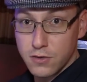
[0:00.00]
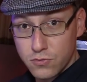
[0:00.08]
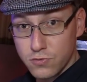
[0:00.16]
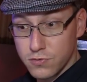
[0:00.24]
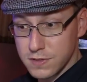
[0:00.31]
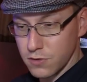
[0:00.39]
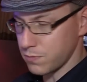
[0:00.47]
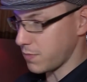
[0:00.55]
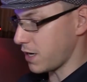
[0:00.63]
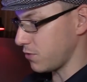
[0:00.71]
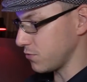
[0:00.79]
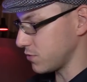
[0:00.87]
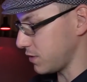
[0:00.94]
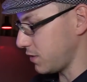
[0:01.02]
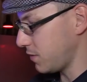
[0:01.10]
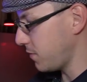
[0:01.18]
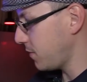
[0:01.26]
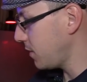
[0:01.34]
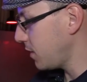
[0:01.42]
do seu mouse.
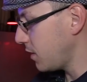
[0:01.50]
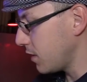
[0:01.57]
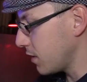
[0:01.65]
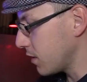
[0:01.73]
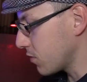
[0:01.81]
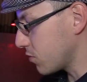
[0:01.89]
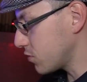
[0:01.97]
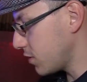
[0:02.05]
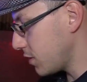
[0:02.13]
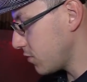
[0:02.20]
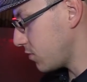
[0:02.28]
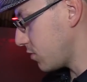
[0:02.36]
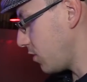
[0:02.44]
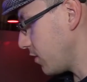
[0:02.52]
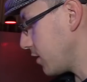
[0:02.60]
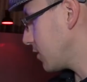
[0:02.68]
Continuando logo